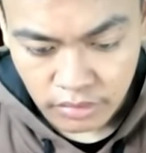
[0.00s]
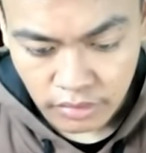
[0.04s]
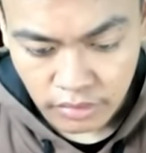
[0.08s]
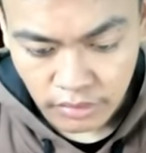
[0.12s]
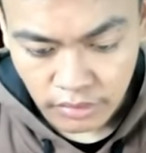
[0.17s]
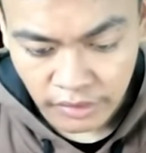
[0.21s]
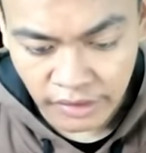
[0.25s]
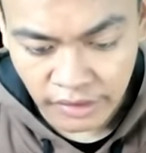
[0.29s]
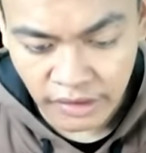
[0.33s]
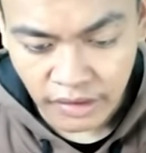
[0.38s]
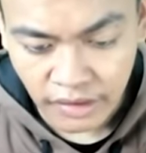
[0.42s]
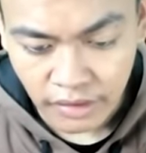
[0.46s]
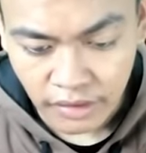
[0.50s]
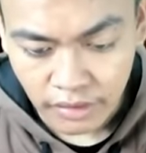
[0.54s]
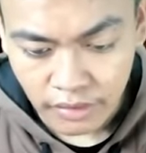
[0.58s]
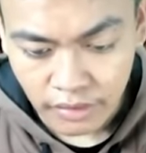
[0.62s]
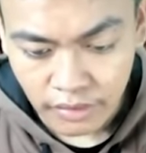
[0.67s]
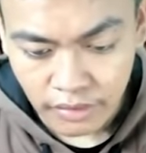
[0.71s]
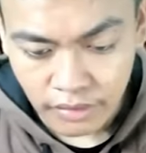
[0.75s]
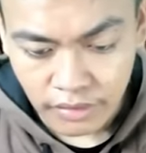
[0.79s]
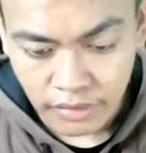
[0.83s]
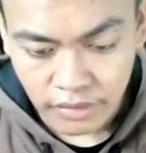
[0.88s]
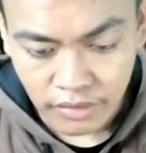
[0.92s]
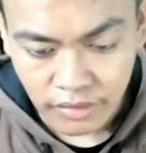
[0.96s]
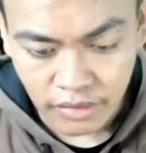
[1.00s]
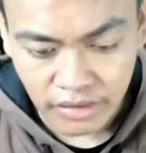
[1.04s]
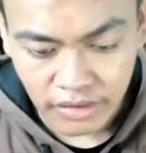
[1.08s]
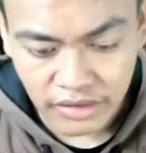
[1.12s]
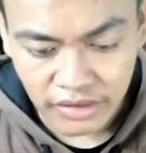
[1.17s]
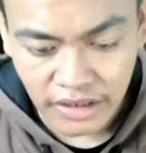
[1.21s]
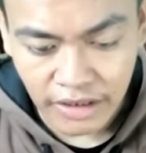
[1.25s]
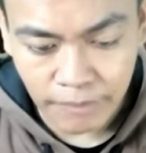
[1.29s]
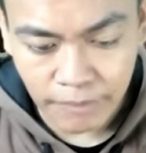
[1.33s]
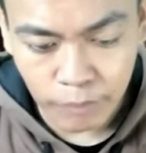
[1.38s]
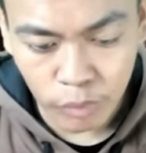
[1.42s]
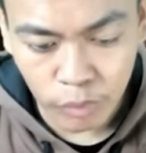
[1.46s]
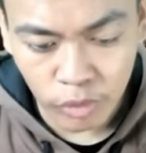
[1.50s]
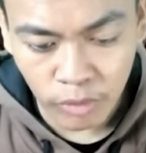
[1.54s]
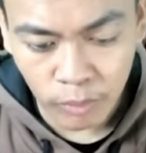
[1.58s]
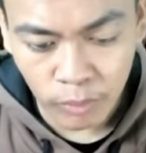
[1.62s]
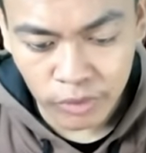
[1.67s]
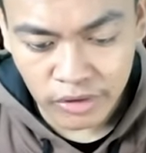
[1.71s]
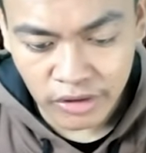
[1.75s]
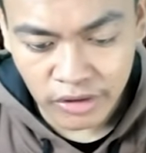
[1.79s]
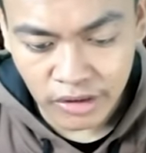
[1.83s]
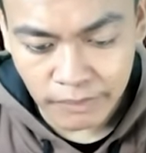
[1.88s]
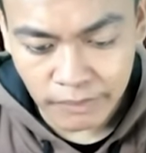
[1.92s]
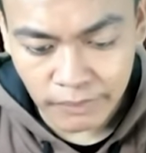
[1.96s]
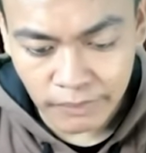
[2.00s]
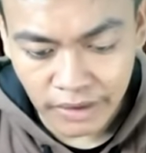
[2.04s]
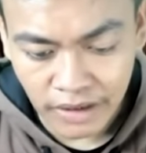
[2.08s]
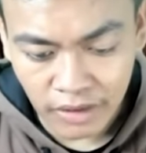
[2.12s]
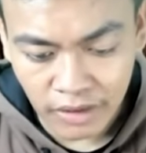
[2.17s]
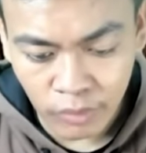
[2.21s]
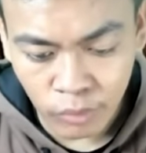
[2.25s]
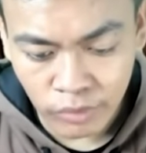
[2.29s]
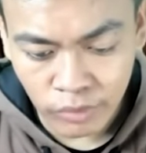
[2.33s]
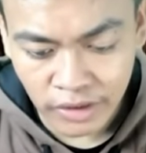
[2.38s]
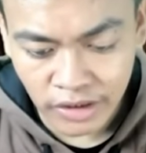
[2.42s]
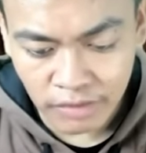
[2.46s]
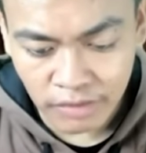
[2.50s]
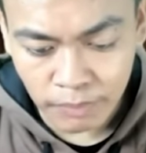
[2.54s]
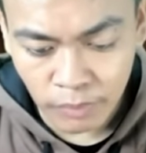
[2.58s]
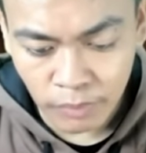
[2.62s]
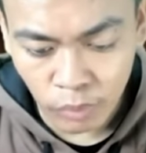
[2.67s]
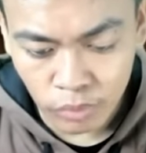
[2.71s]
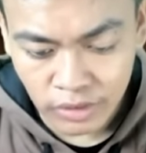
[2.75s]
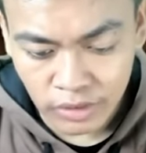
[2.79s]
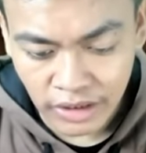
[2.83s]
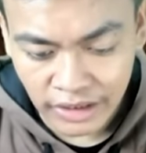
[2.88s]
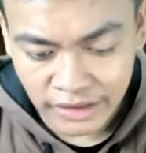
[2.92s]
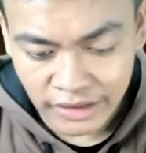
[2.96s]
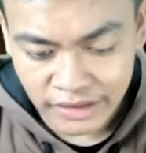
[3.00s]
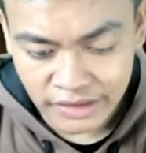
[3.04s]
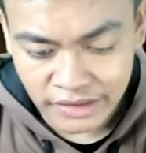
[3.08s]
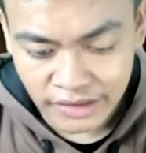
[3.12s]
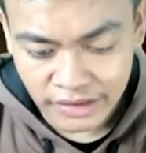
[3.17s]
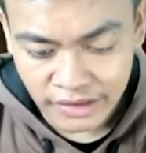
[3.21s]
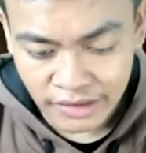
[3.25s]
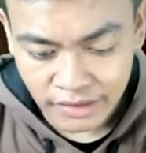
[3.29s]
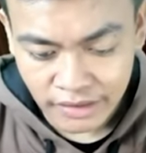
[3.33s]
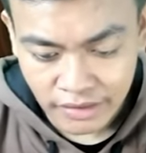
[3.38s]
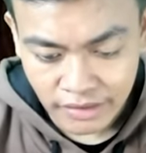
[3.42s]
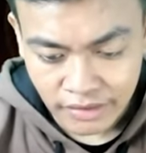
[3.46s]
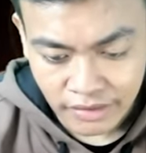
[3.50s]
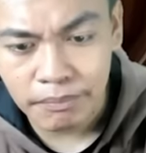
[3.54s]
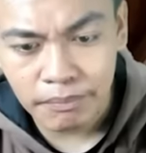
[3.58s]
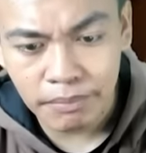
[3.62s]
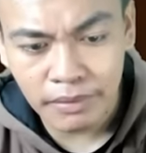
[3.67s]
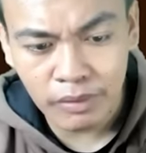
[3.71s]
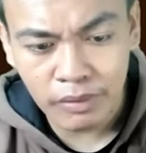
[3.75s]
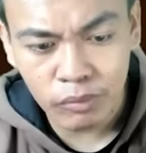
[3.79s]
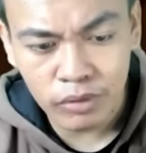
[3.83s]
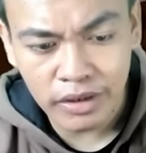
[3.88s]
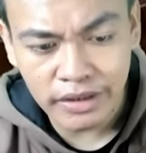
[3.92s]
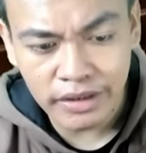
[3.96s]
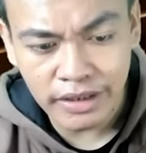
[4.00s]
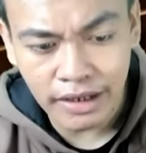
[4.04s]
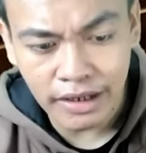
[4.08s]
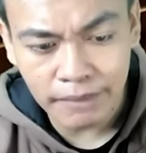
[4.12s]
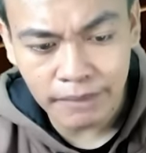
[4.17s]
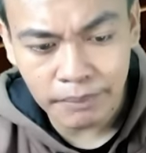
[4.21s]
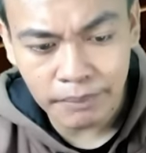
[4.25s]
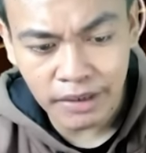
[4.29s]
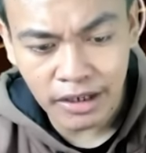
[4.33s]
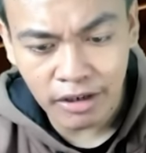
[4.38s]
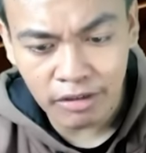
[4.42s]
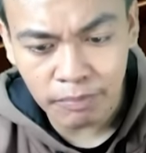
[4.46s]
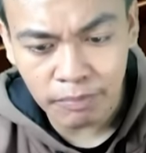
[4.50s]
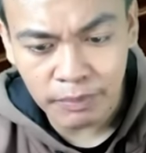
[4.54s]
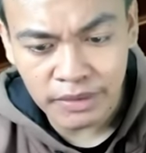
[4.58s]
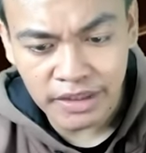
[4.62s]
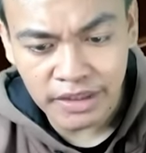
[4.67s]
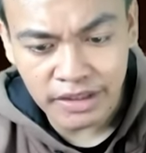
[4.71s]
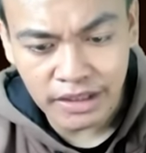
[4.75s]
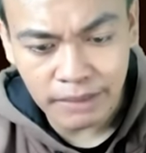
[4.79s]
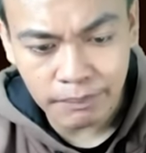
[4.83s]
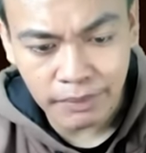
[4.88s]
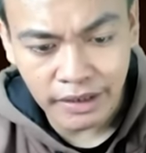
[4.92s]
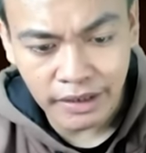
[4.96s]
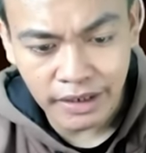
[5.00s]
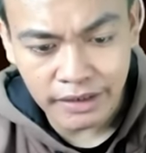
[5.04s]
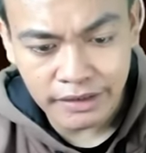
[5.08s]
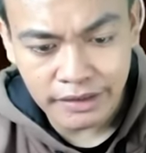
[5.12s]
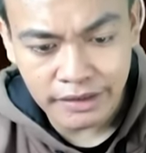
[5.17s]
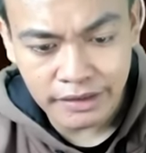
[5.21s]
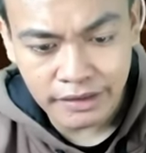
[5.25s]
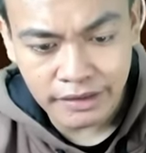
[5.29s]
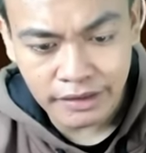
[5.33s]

Eh, Ya ampun robotnya nggak mau guys perlu daya Perlu daya apa harus pencet apa lagi